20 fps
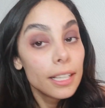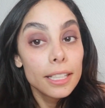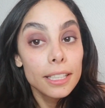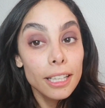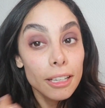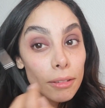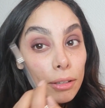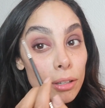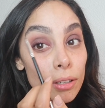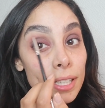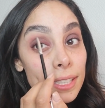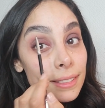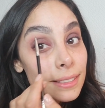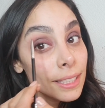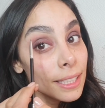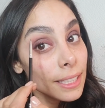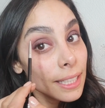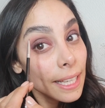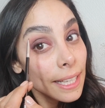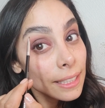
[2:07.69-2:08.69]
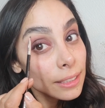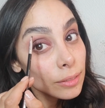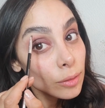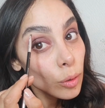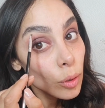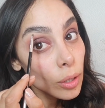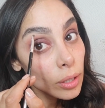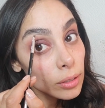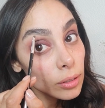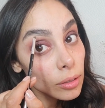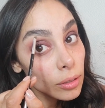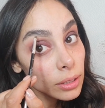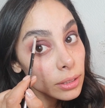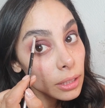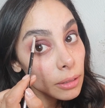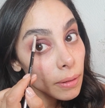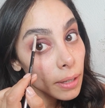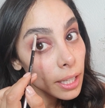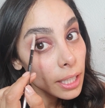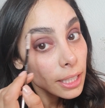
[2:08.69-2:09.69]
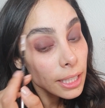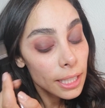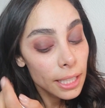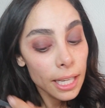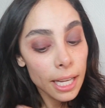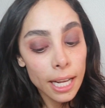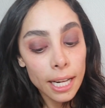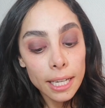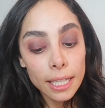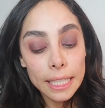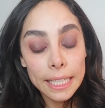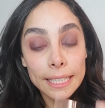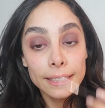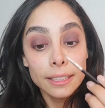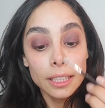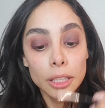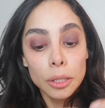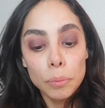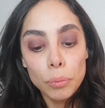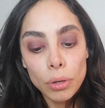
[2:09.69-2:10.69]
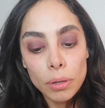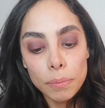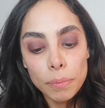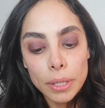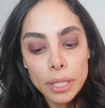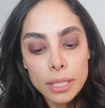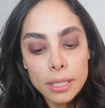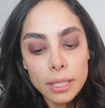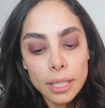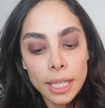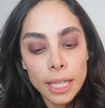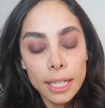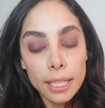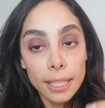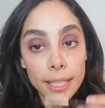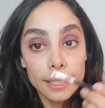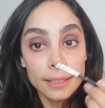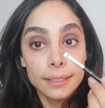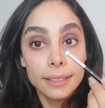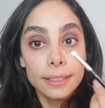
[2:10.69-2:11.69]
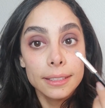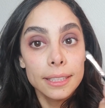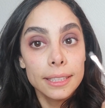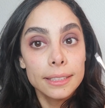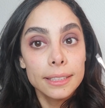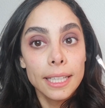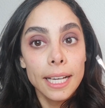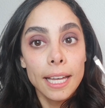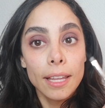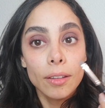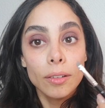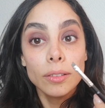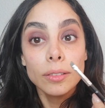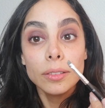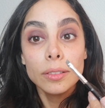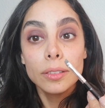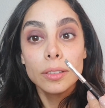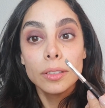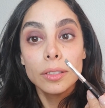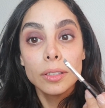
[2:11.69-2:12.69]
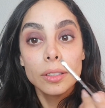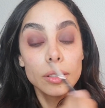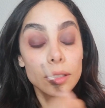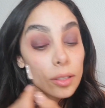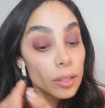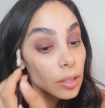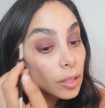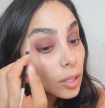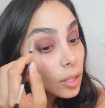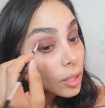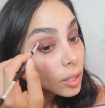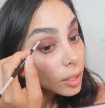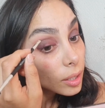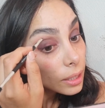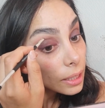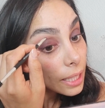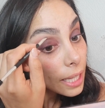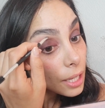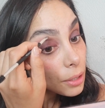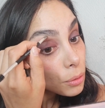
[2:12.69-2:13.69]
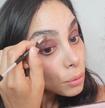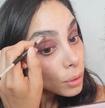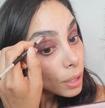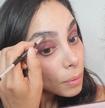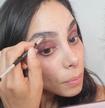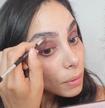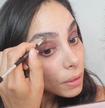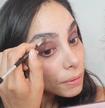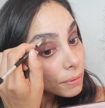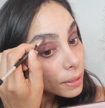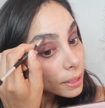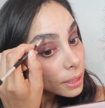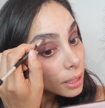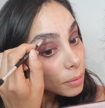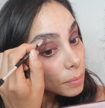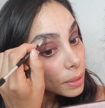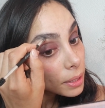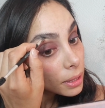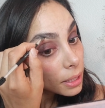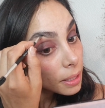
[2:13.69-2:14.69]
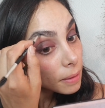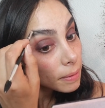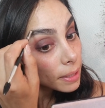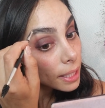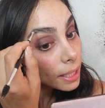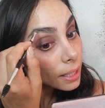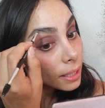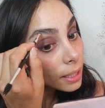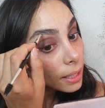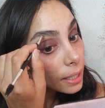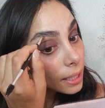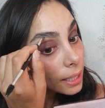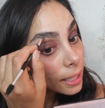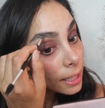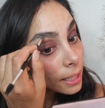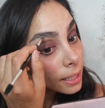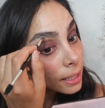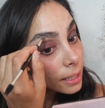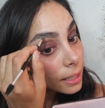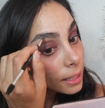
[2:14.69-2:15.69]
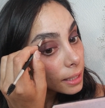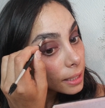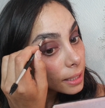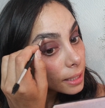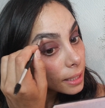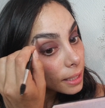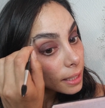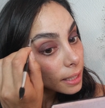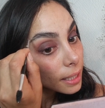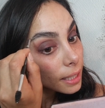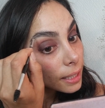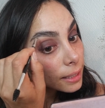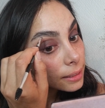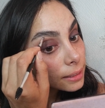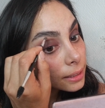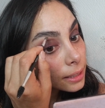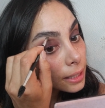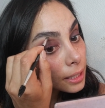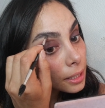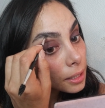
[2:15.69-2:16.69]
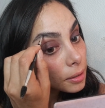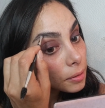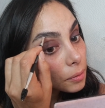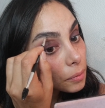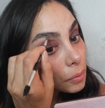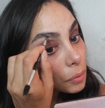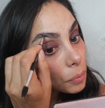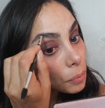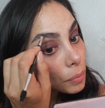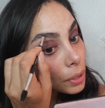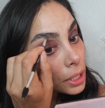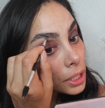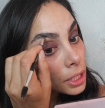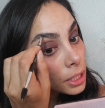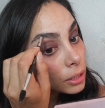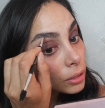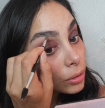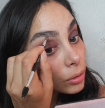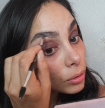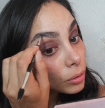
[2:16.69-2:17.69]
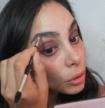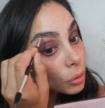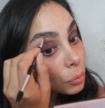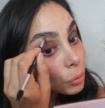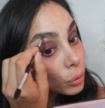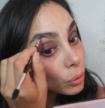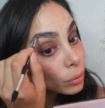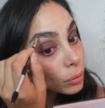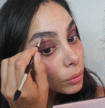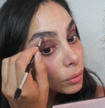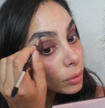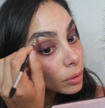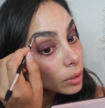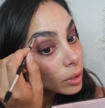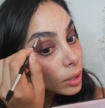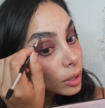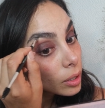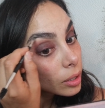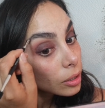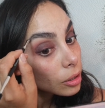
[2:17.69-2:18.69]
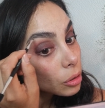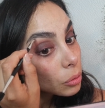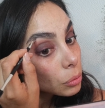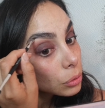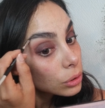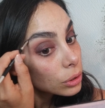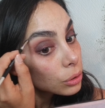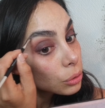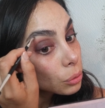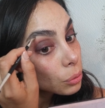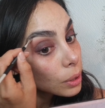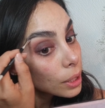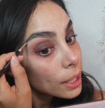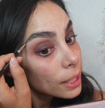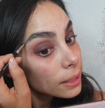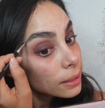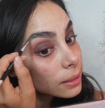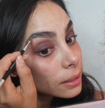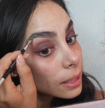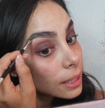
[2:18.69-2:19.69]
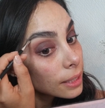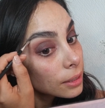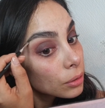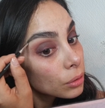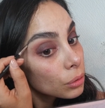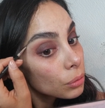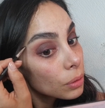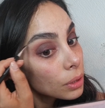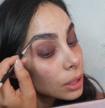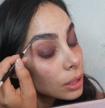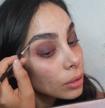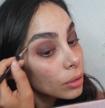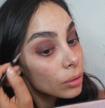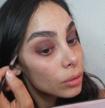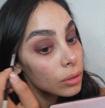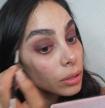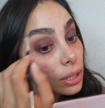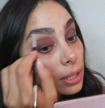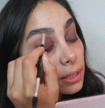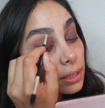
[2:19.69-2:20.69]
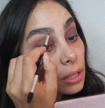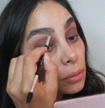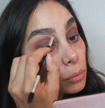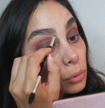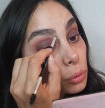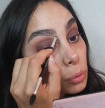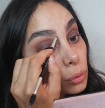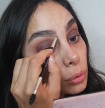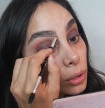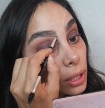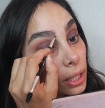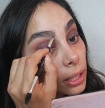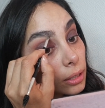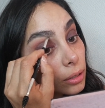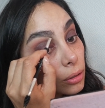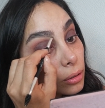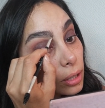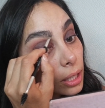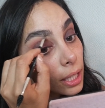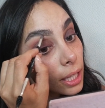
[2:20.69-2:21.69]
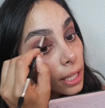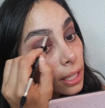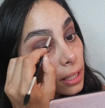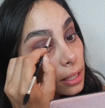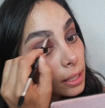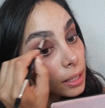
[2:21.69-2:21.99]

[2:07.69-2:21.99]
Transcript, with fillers: ¿Vieron? Este, esto es lo que se va a rellenar y este tipo de pincel que es sesgado te ayuda perfectamente bien a hacer vellitos, como, como si tuvieras esos vellitos que estamos buscando crear.